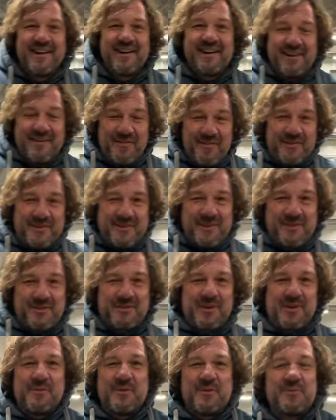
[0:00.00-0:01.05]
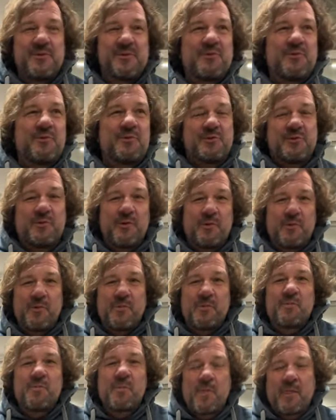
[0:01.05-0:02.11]
Я вам расскажу самую смешную историю,
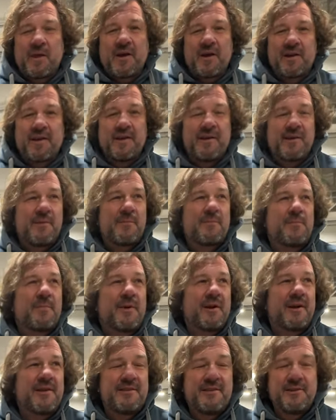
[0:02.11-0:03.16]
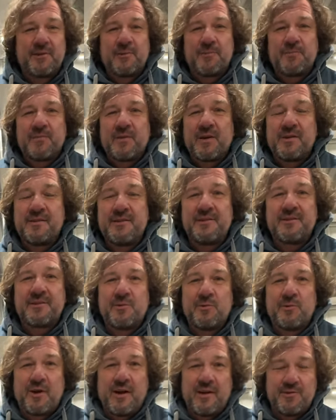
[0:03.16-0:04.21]
как я проходил
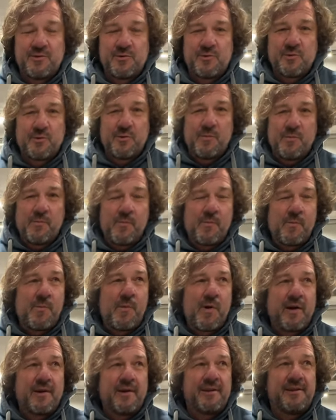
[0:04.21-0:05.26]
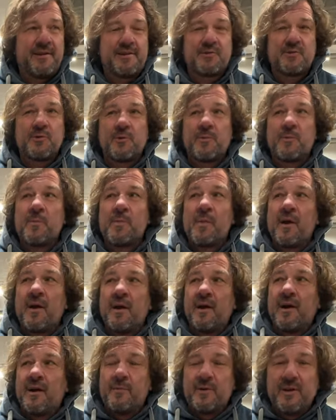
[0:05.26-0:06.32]
российско-украинскую границу.
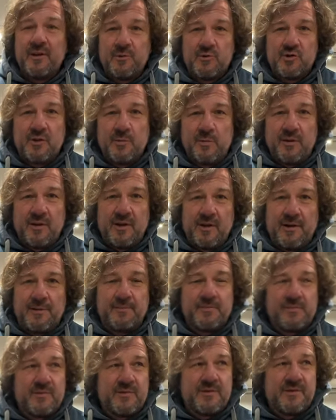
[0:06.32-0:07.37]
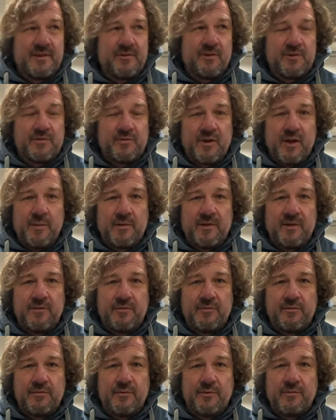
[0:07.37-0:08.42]
Мне нужно было сделать временный
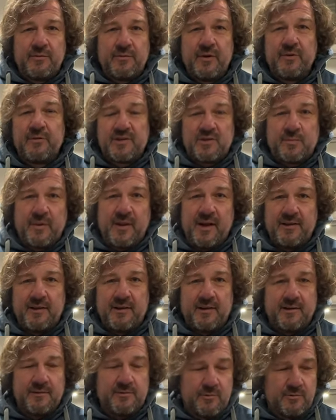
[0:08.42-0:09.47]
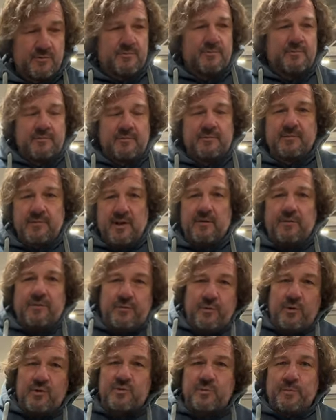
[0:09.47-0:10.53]
вывоз планера. Ну, я
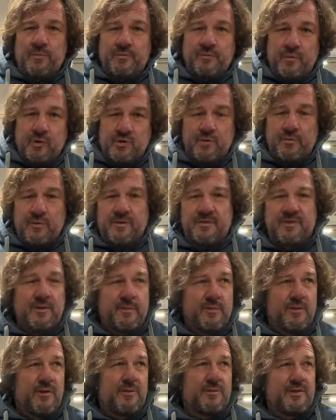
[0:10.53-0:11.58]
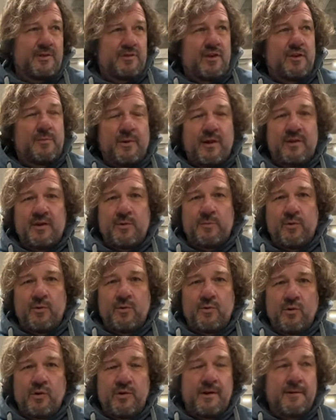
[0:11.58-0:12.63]
ввез, можно в России было держать планер
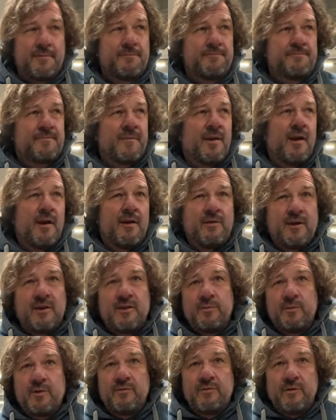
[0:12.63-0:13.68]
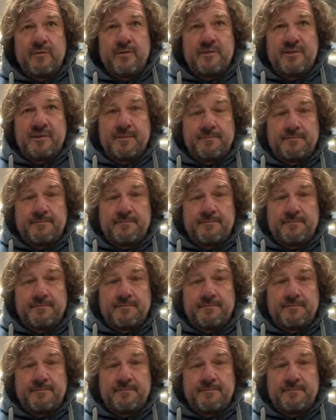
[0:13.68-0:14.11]
полгода, надо было вывести.